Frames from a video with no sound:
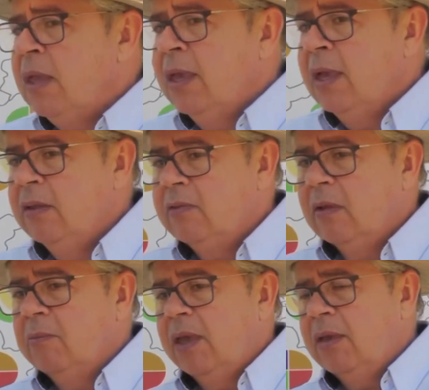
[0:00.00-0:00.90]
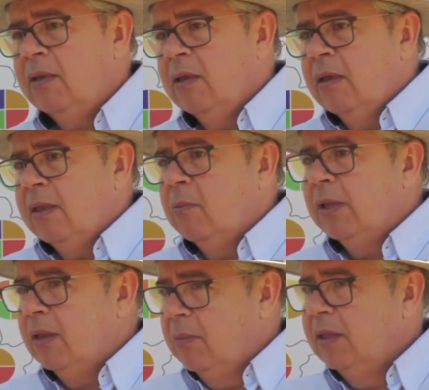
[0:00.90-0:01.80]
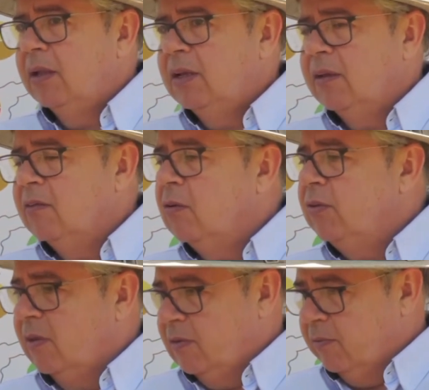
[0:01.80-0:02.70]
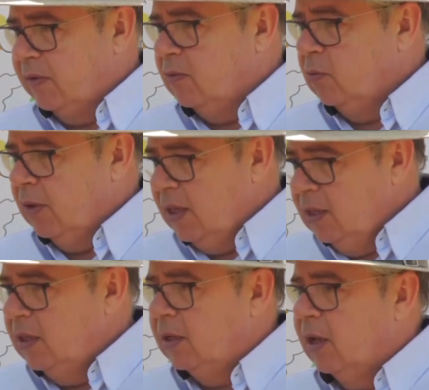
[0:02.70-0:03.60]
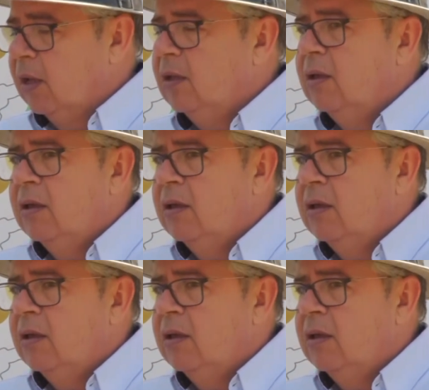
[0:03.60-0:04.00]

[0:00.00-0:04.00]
Eles também têm uma demanda de questão de reservação hídrica,